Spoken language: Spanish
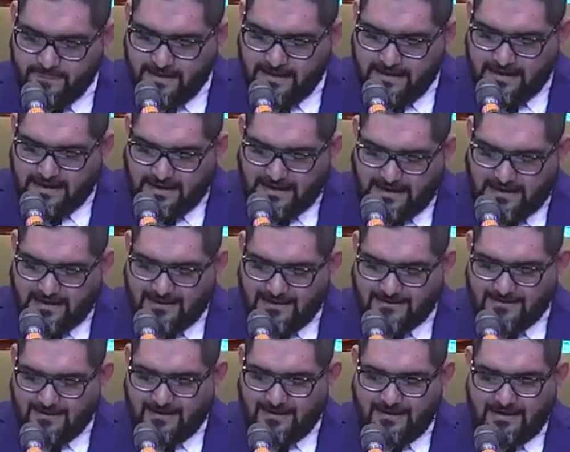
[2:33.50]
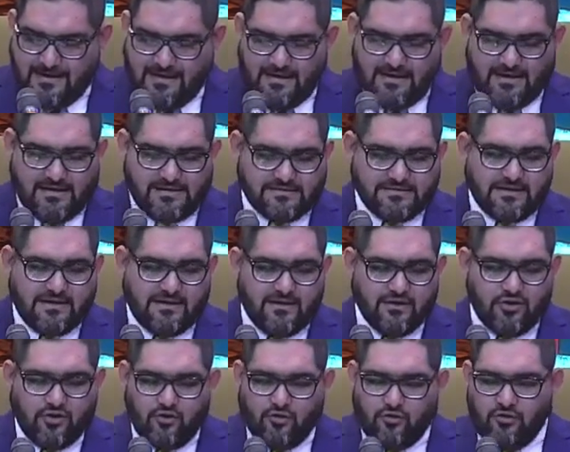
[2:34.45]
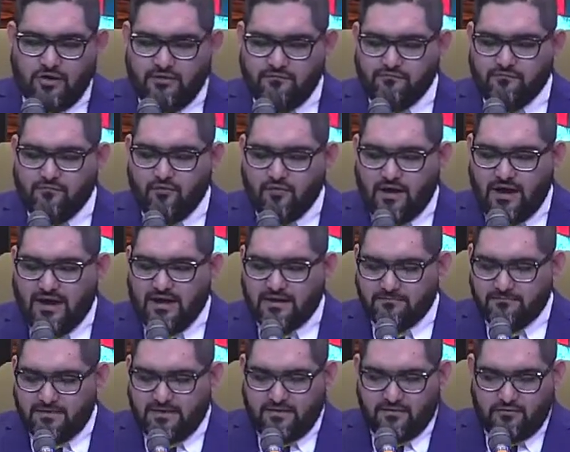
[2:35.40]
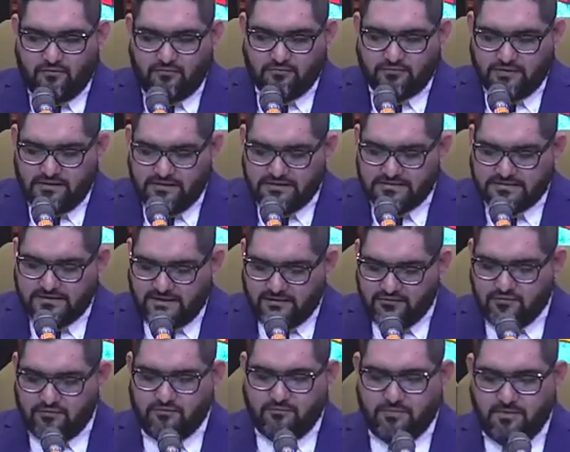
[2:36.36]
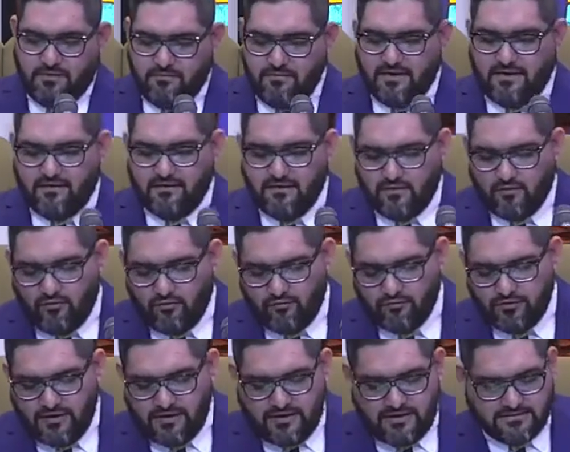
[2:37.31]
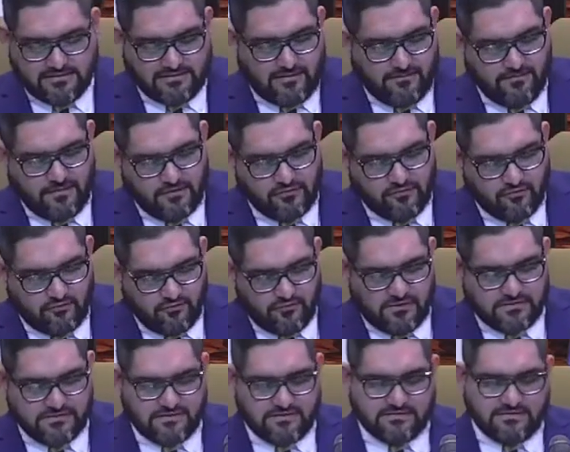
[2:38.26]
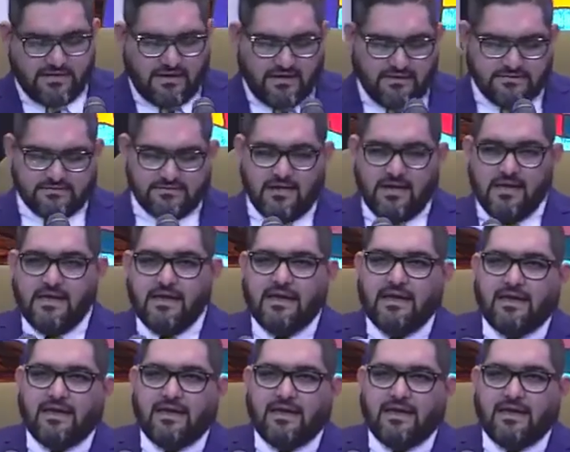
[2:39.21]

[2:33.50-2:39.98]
Ah, y quisiera yo enfocarme utilizando Primera de Crónicas, capítulo 16, en